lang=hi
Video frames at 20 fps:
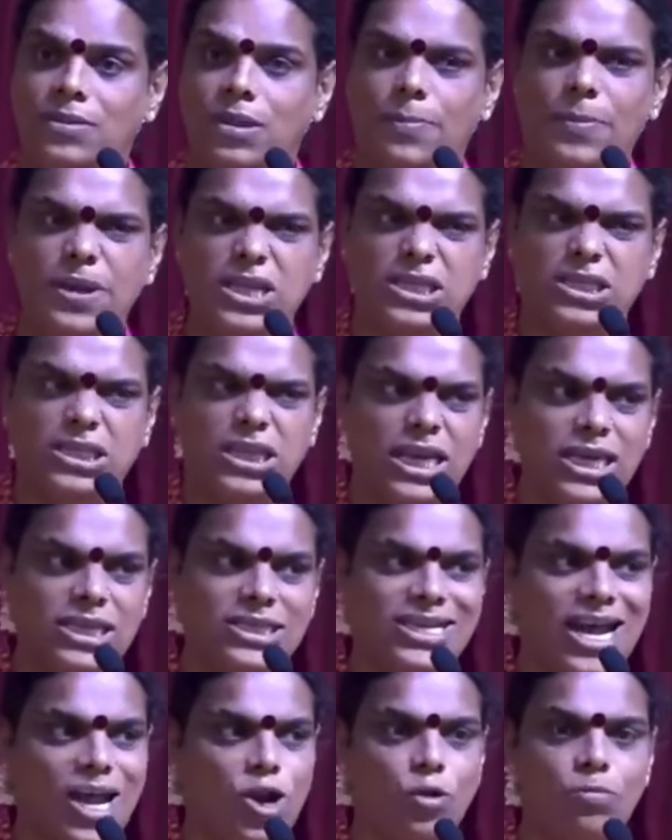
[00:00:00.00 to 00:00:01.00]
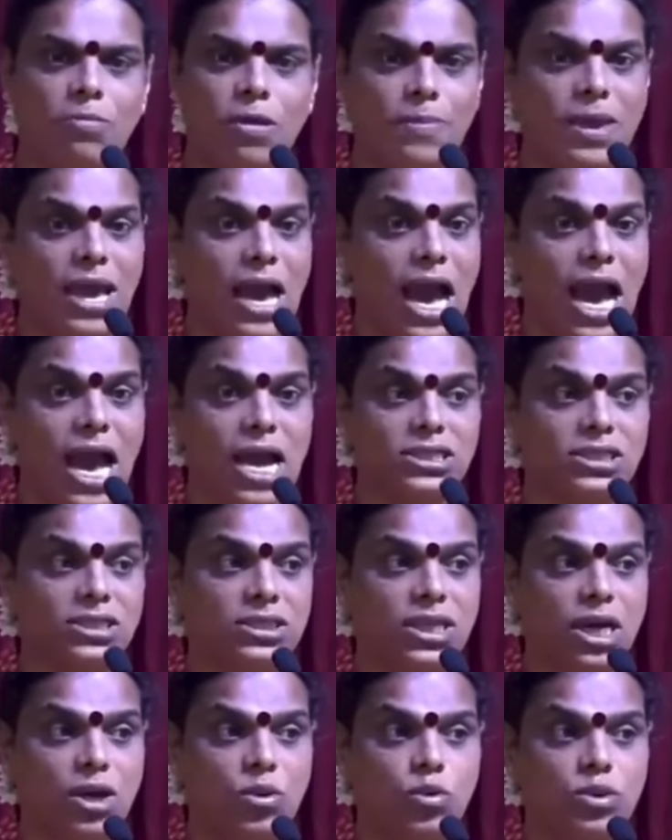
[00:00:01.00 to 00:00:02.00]
पर छह सालों में भी आज
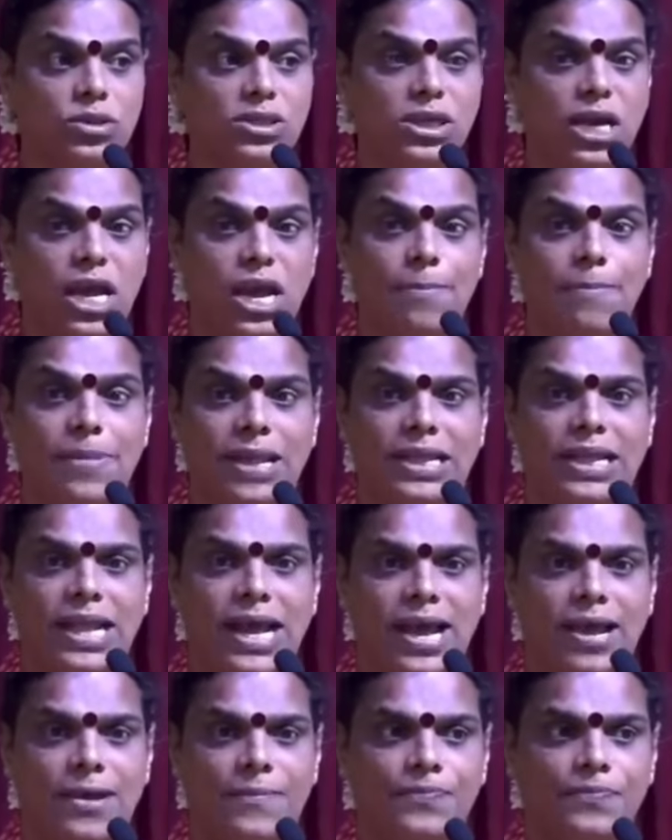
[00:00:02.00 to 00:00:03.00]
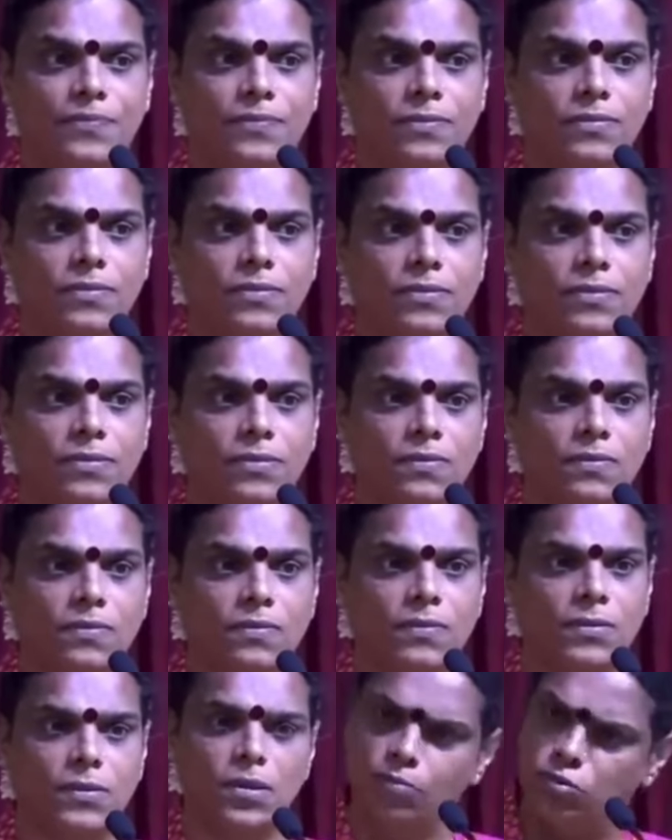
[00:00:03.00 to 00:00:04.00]
तक कुछ नहीं बदला है
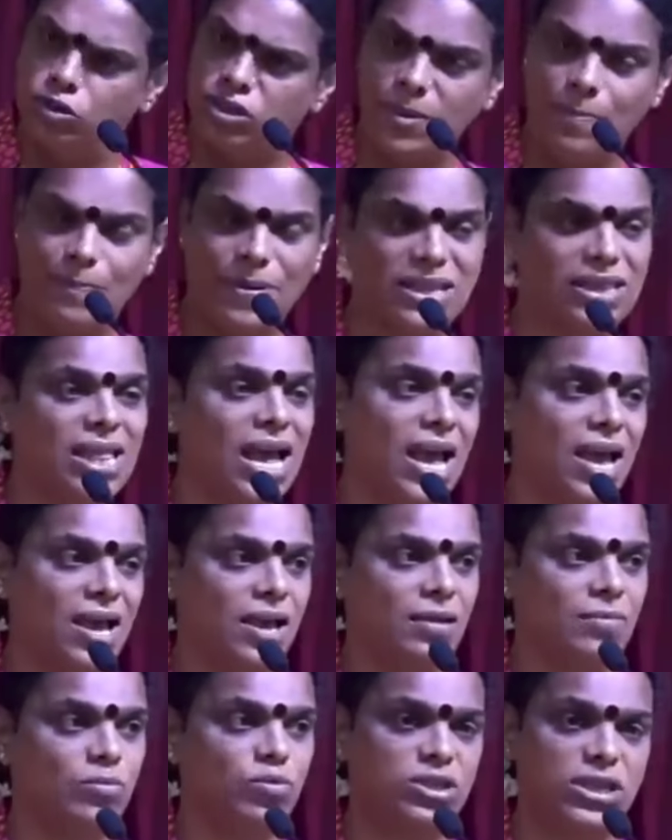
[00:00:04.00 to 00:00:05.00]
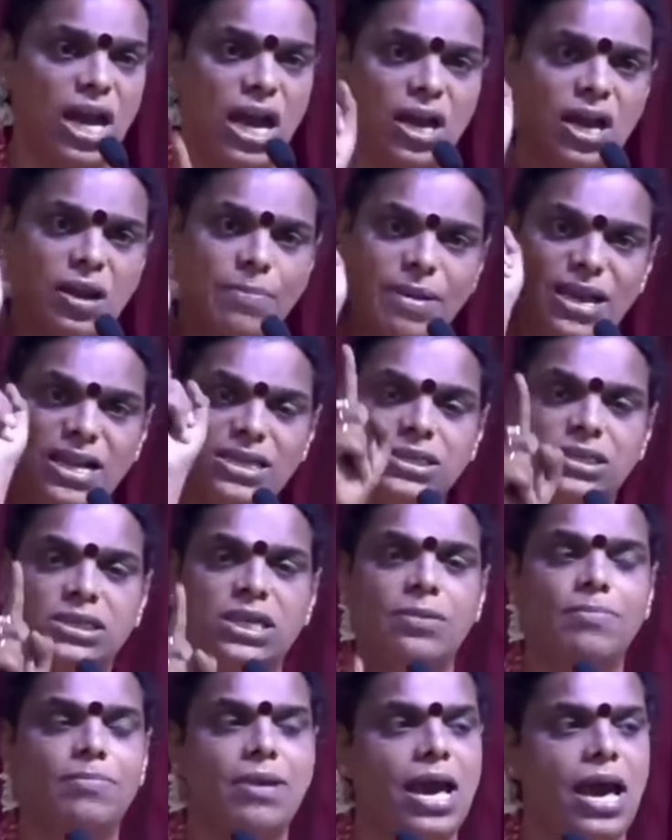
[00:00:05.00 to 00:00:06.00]
मुझे पता है मुझे अगर मेन
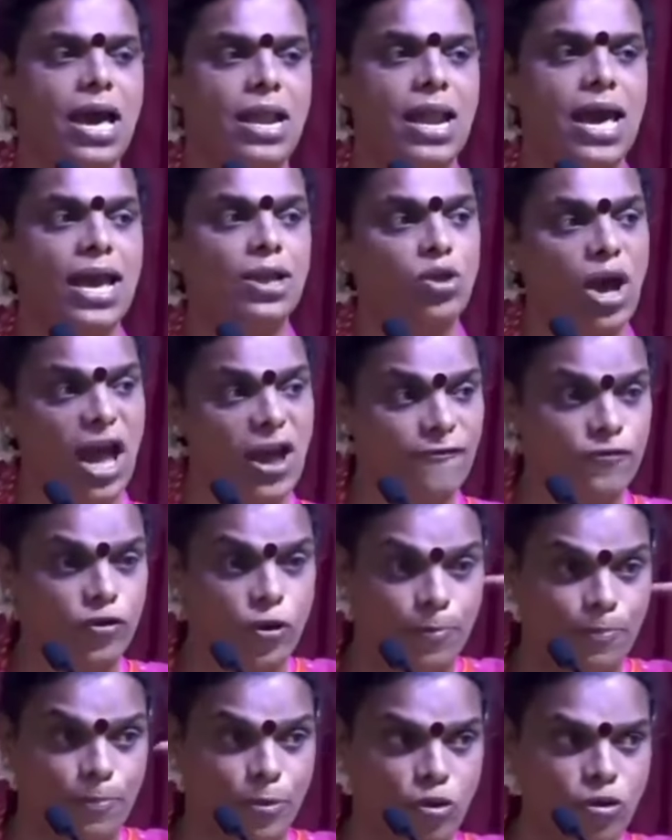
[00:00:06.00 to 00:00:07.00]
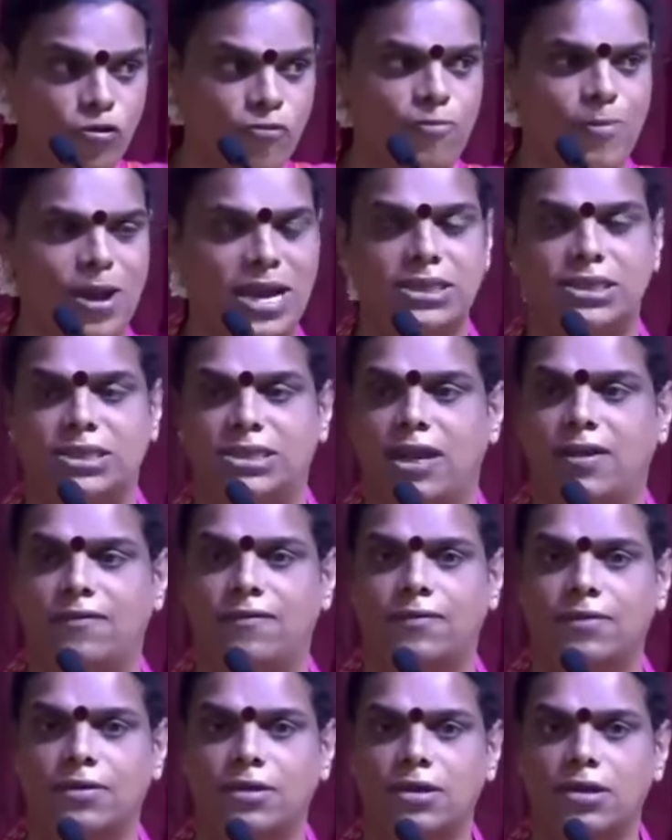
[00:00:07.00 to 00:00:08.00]
स्ट्रीम में आना है तो आई हैव टू प्रूफ माई सेल्फ
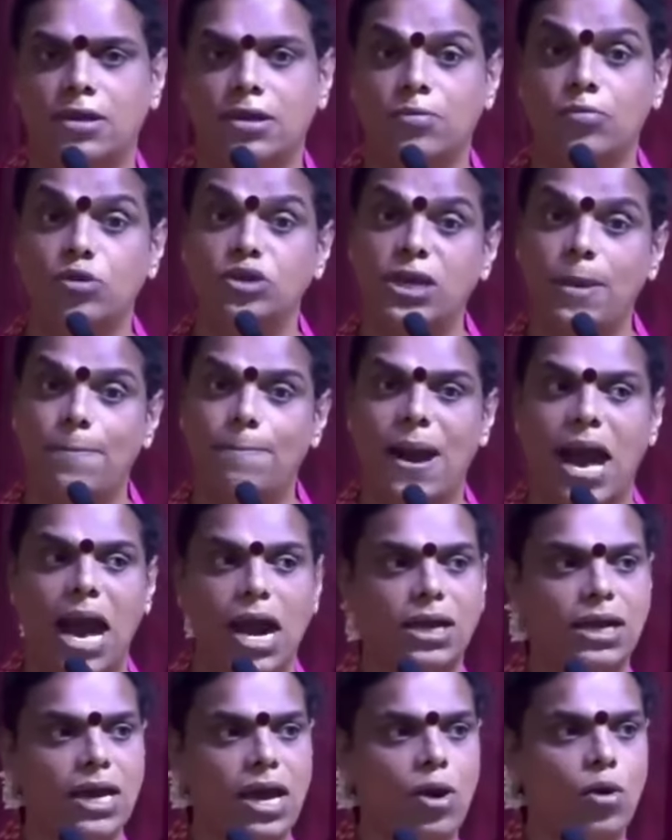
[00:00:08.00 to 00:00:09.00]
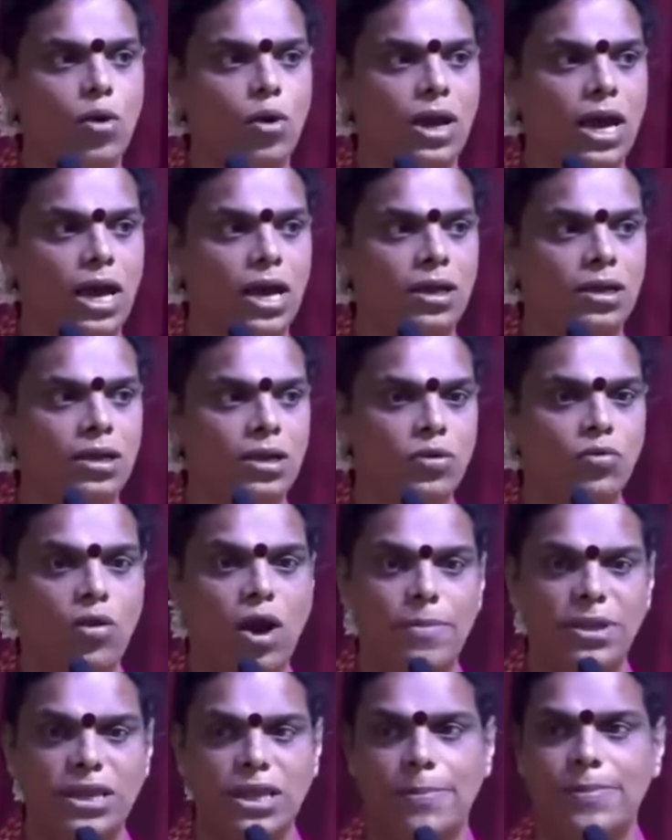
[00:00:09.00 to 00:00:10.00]
मुझे भागना होगा वो
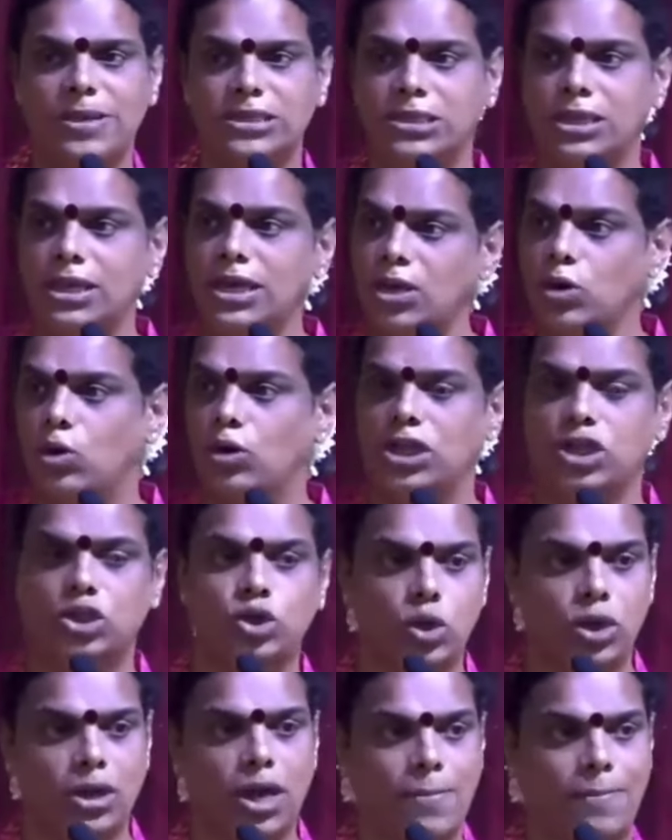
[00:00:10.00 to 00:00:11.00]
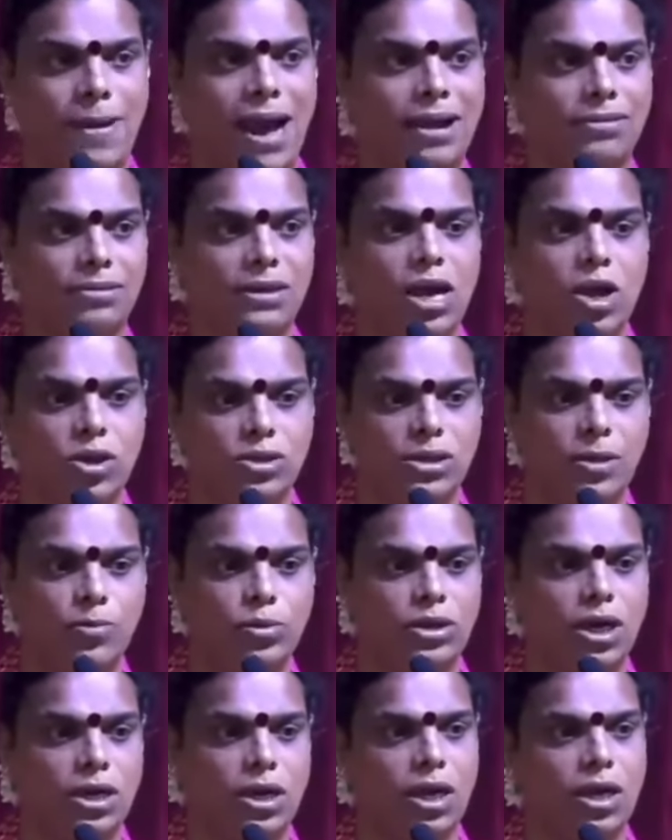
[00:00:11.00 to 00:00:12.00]
अमिताभ बच्चन नहीं रोटी चोर के भागता है और
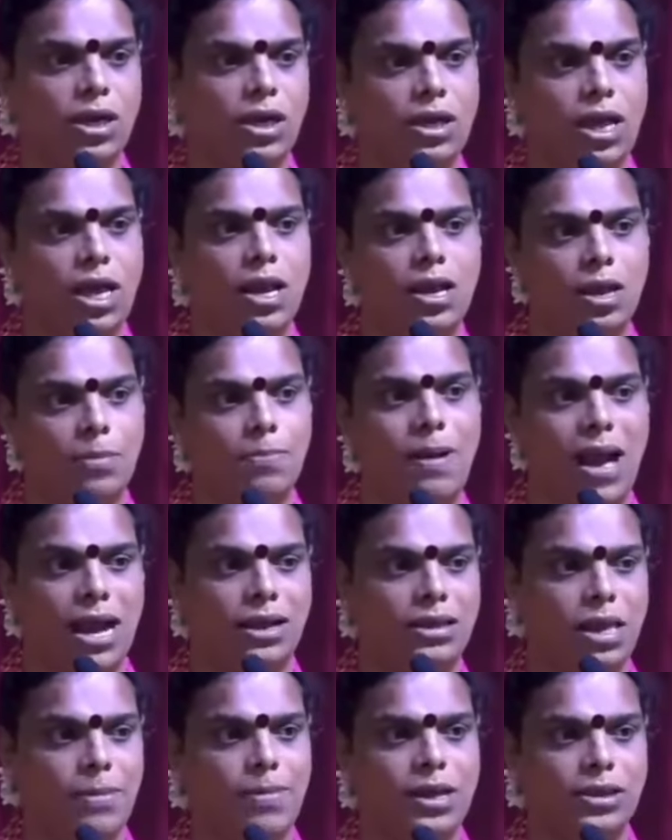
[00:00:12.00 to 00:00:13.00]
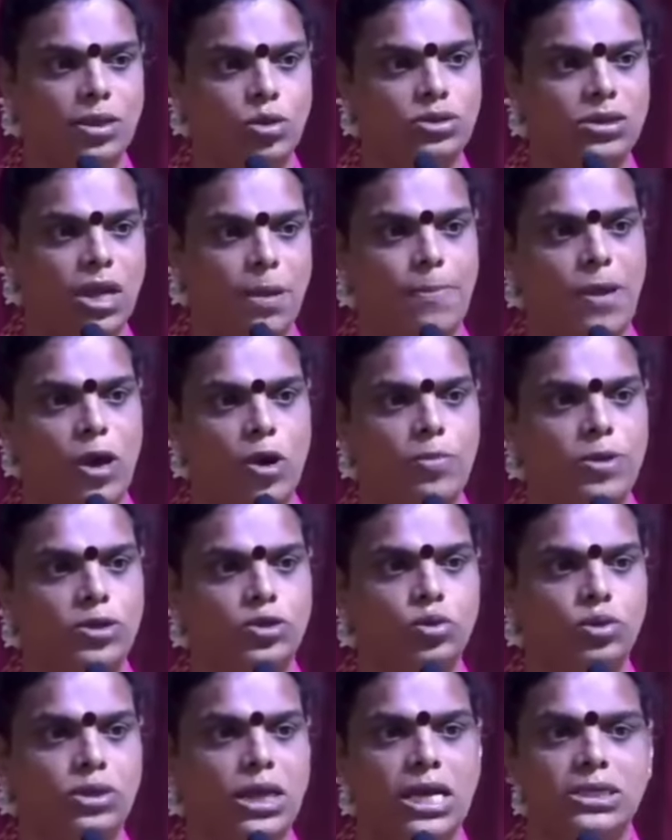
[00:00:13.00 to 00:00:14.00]
समुद्र के किनारे भागते भागते उसके पैरों में
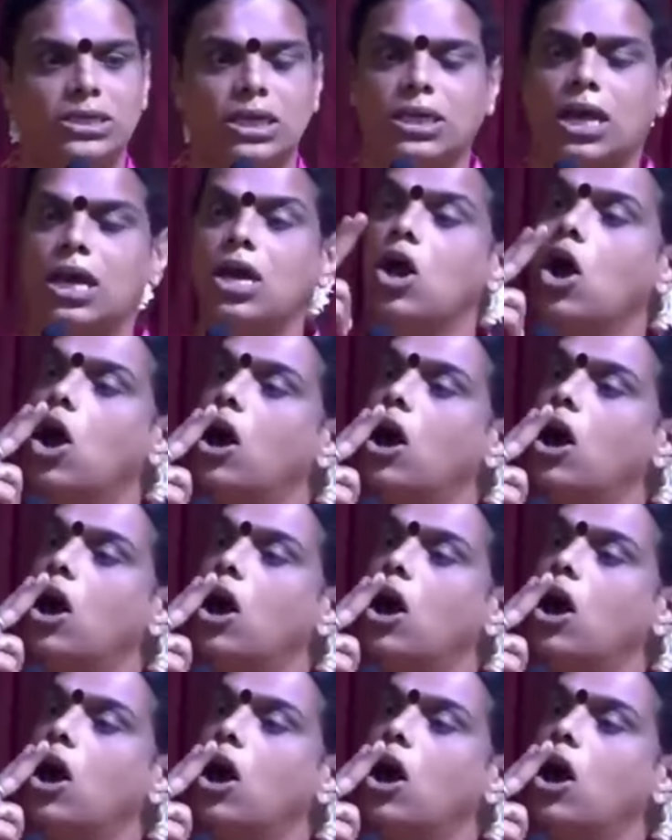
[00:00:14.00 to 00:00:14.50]
जूता आ जाता है